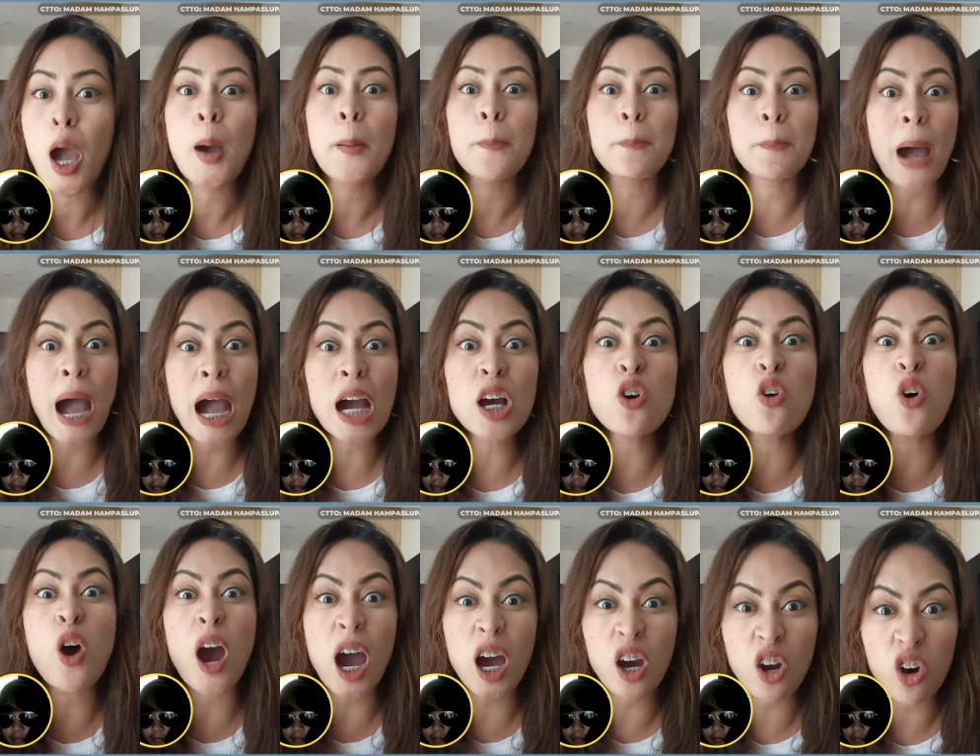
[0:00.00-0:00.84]
Bago
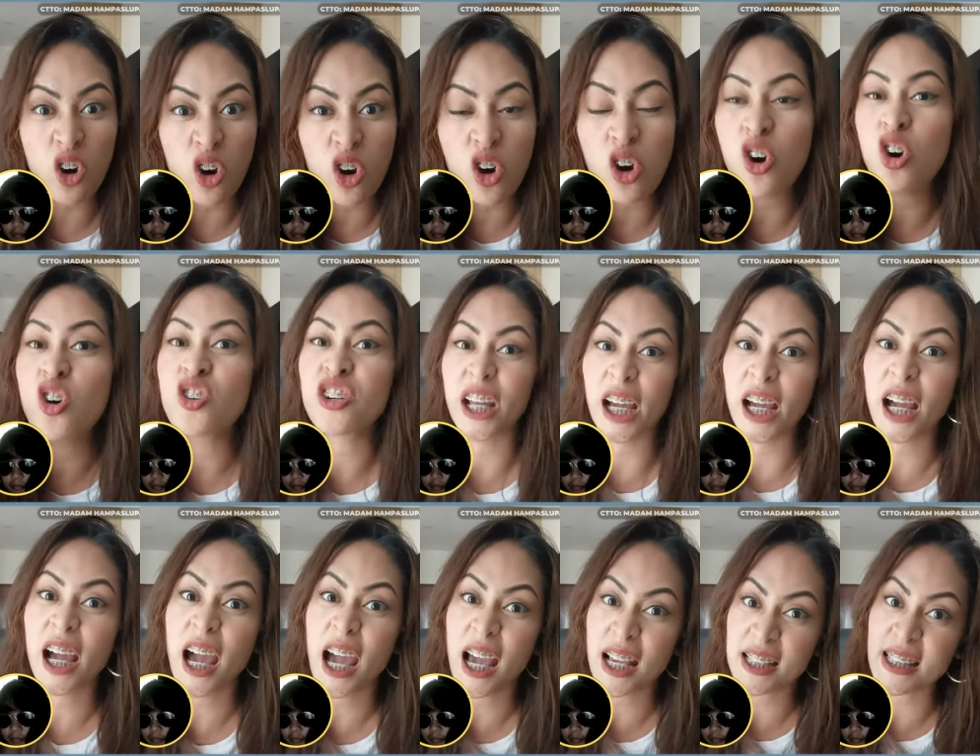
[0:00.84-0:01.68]
ako
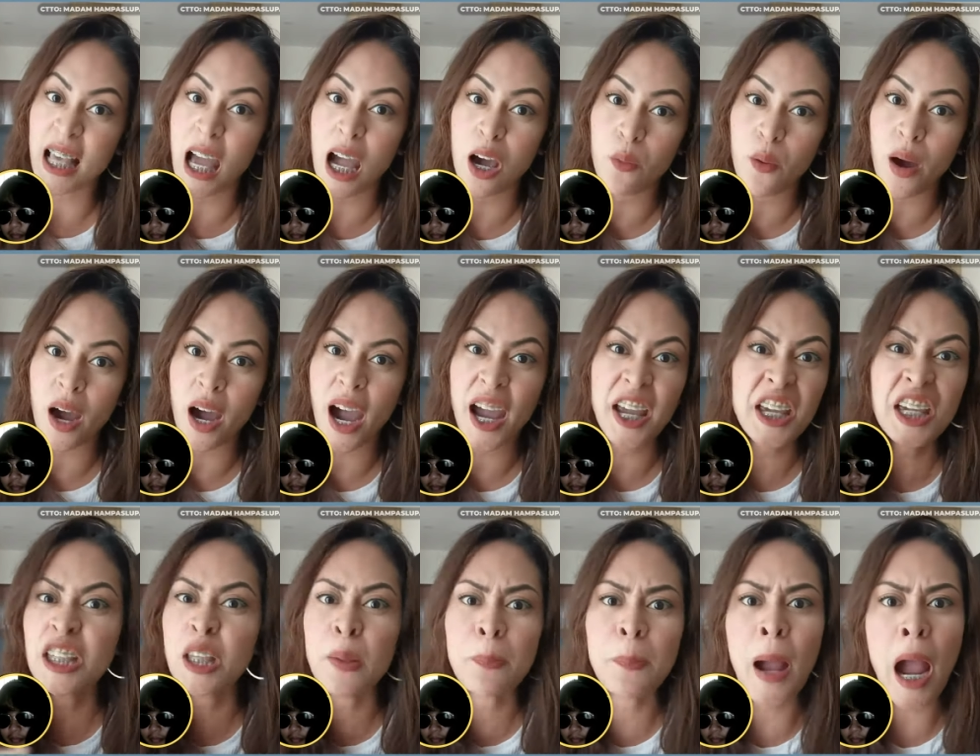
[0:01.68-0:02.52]
nag-asawa. Ay,
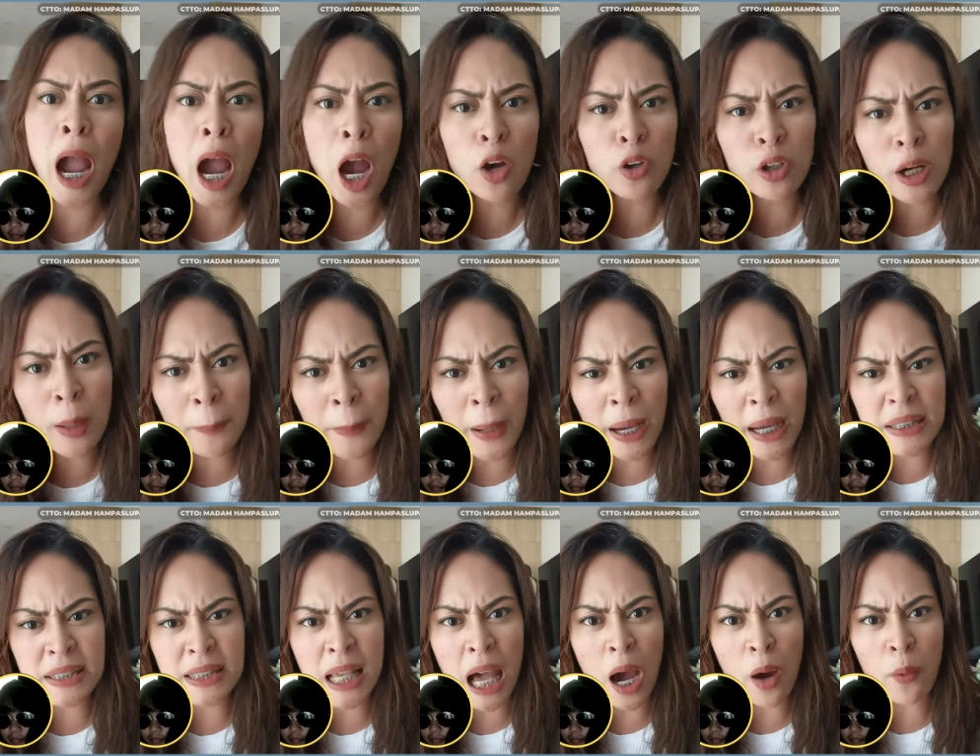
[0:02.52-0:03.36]
hindi pa nga ako
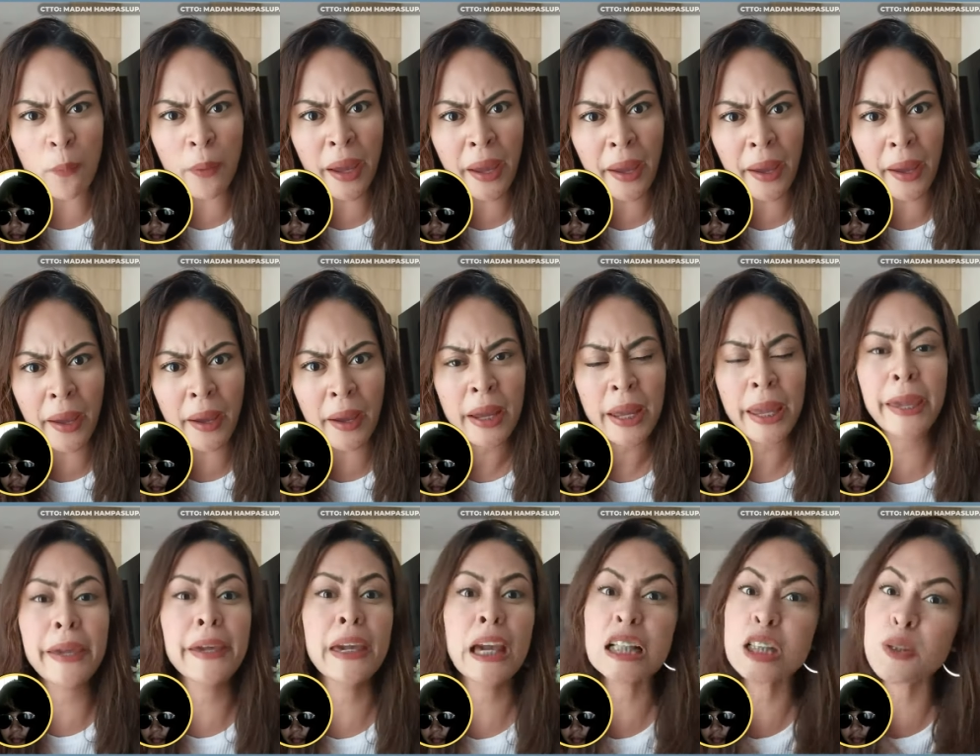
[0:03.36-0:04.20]
napag-asawa eh.
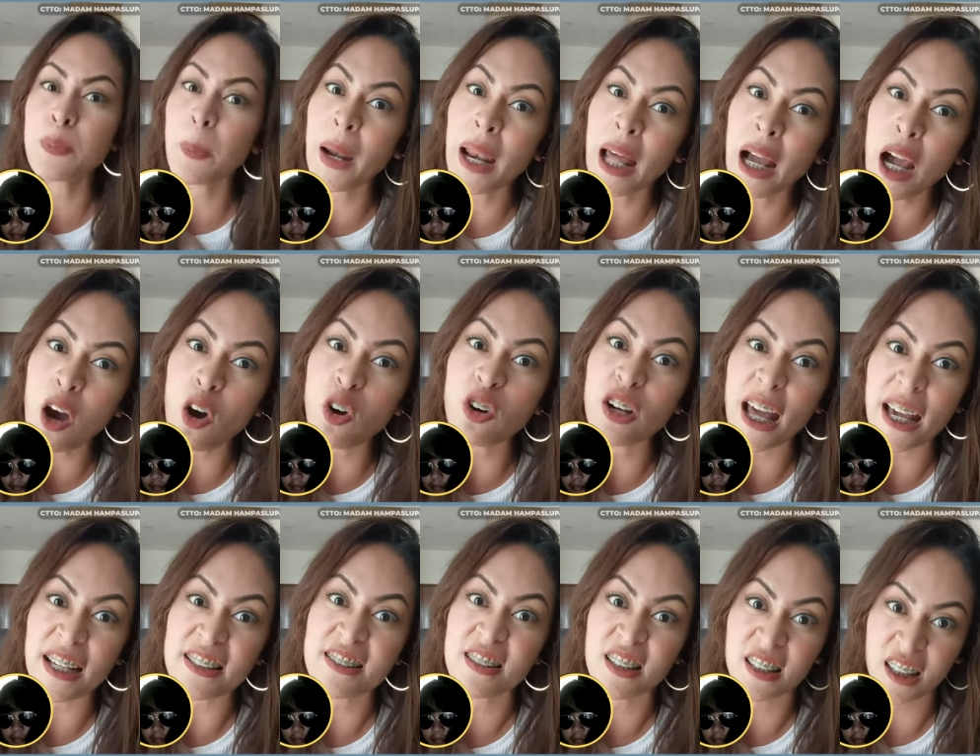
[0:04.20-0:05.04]
Engage pa lang ako
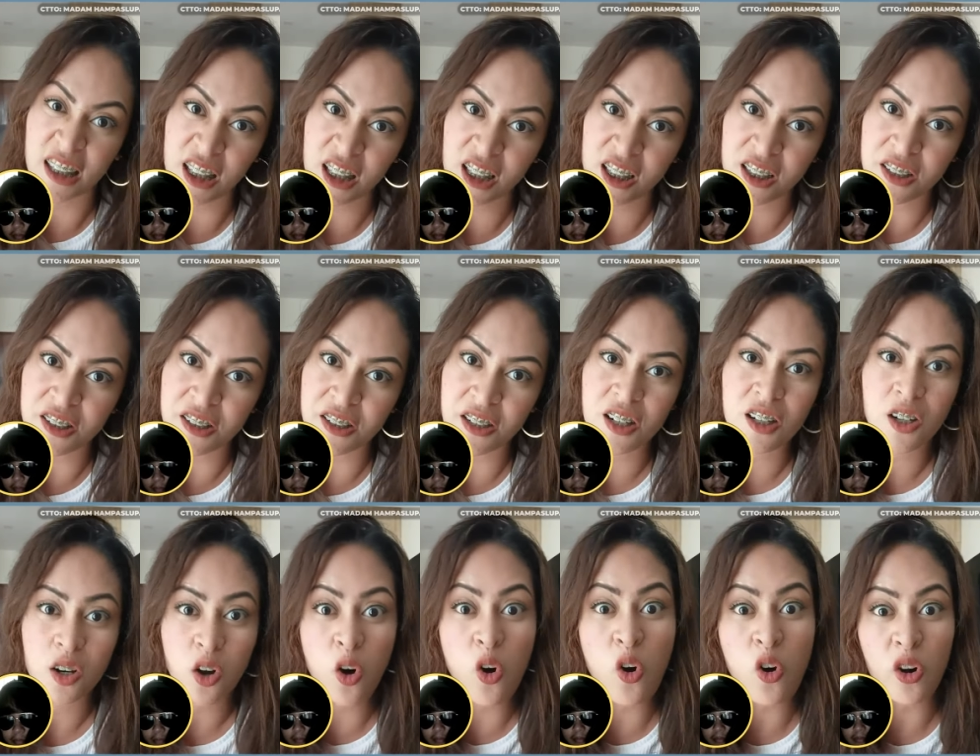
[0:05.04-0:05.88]
last year,
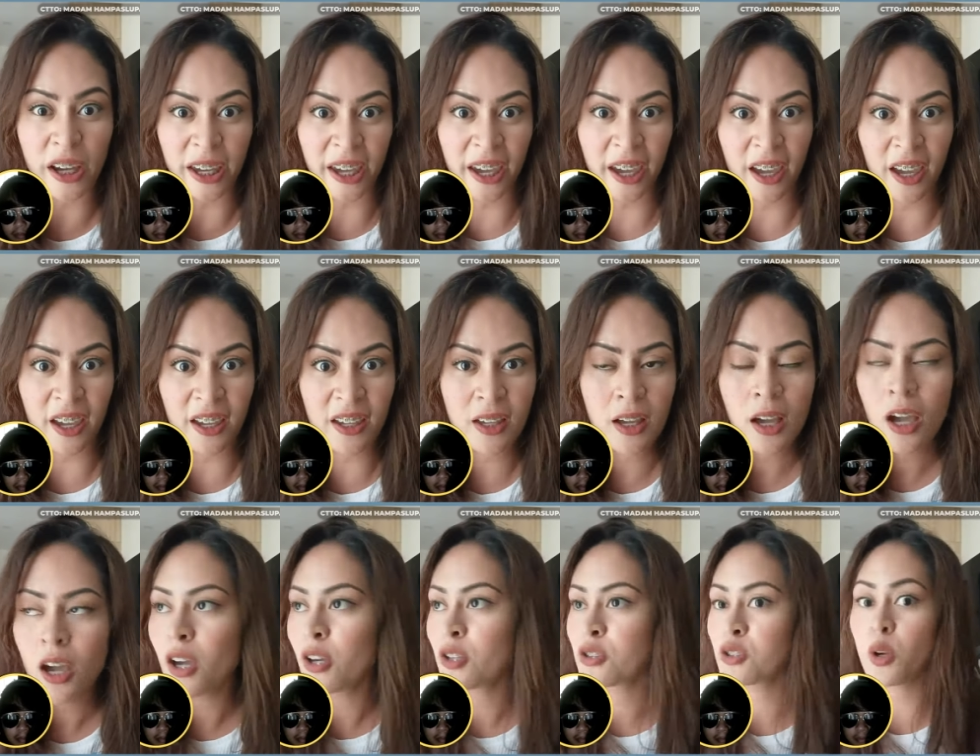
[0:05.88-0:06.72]
okay?
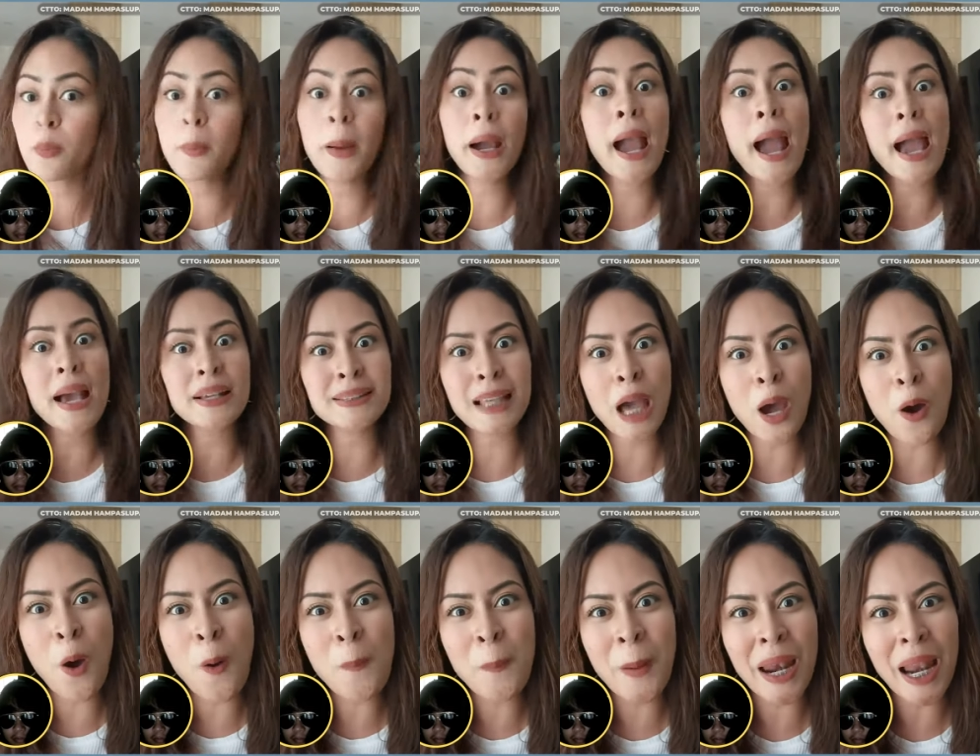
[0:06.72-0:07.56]
So
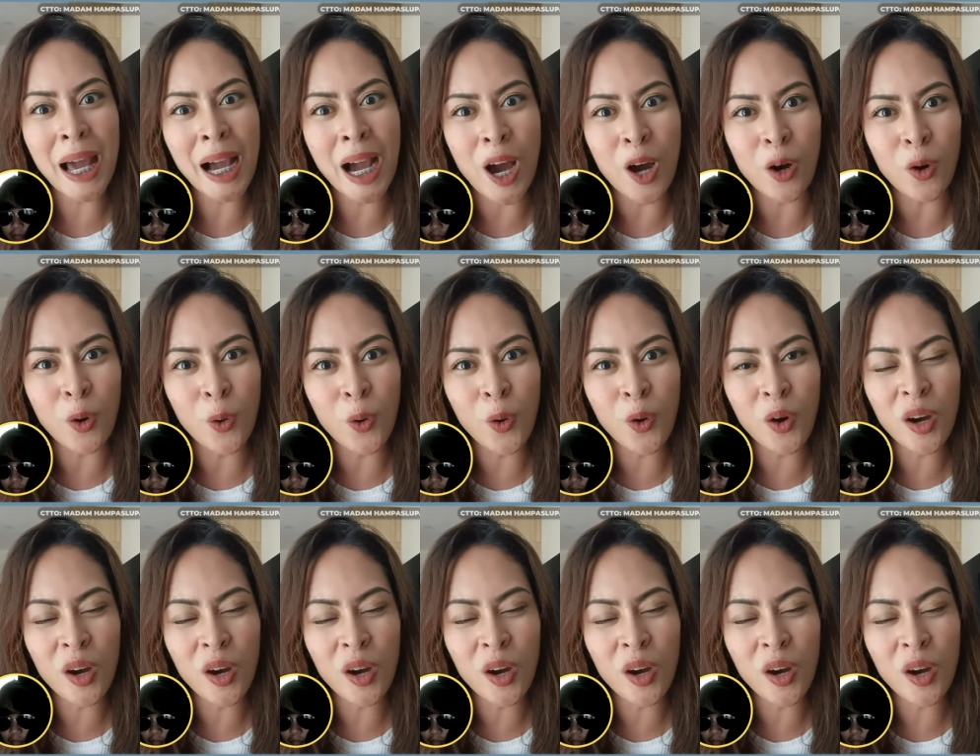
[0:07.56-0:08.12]
mag-aasawa asawa pa lang ako.